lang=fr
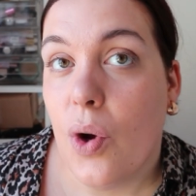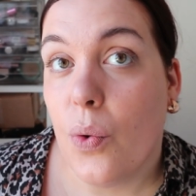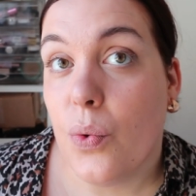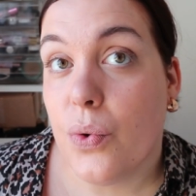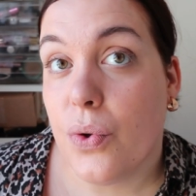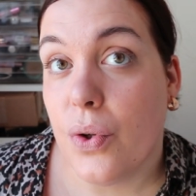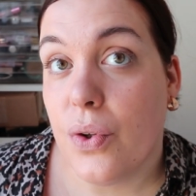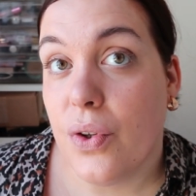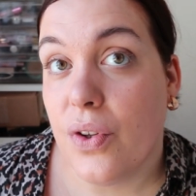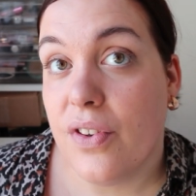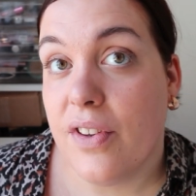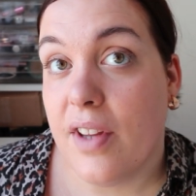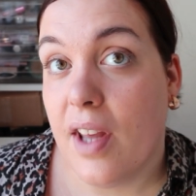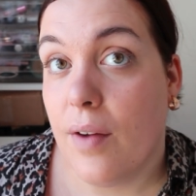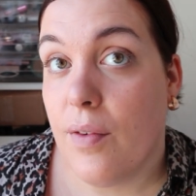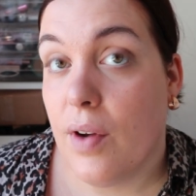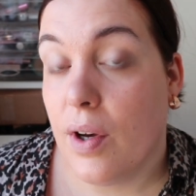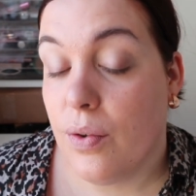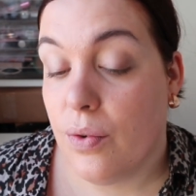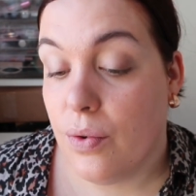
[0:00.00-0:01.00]
ont tendance
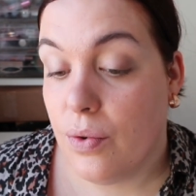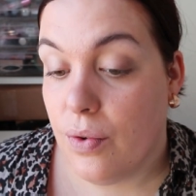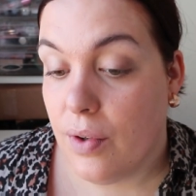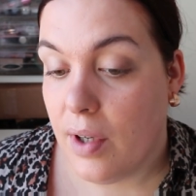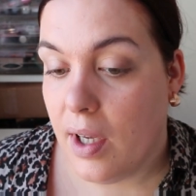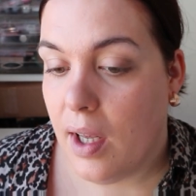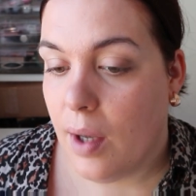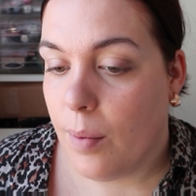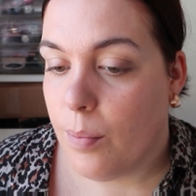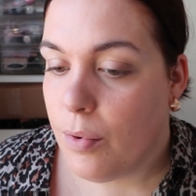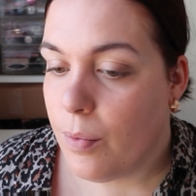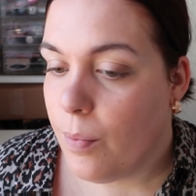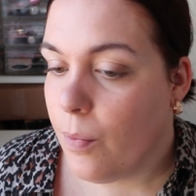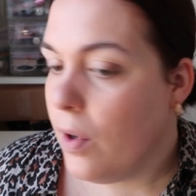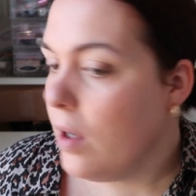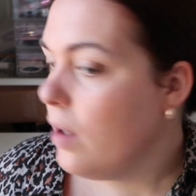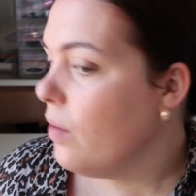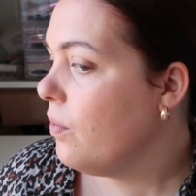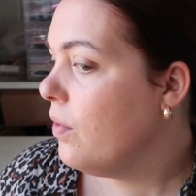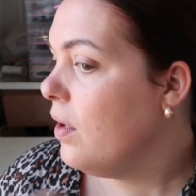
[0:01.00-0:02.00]
à avoir une durée un peu
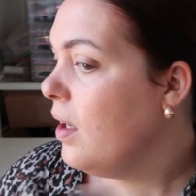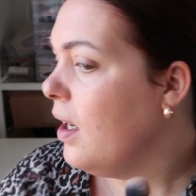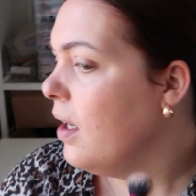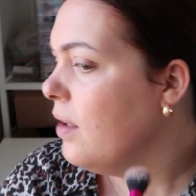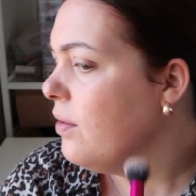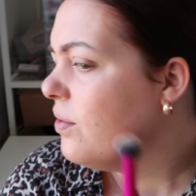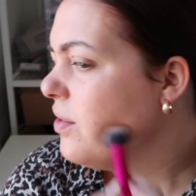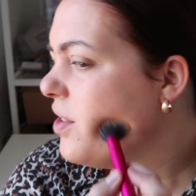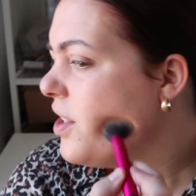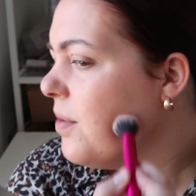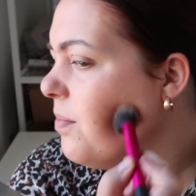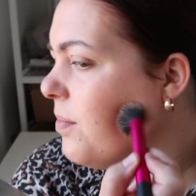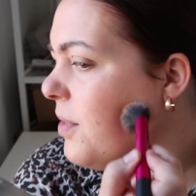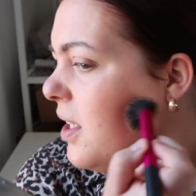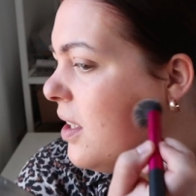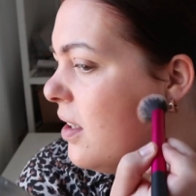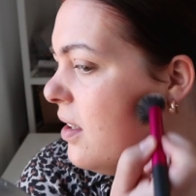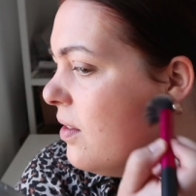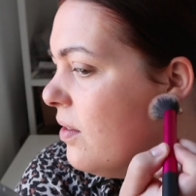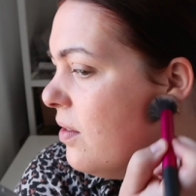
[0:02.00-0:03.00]
moins longue là. Donc j'aime
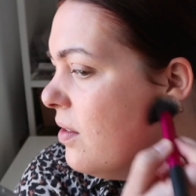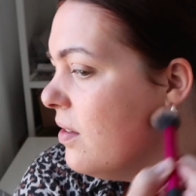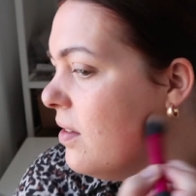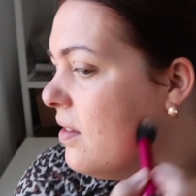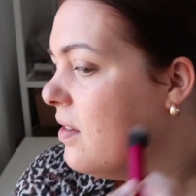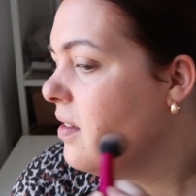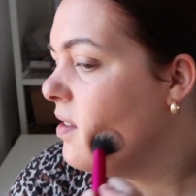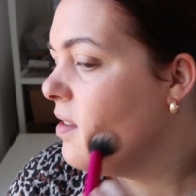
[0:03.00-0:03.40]
bien... Euh,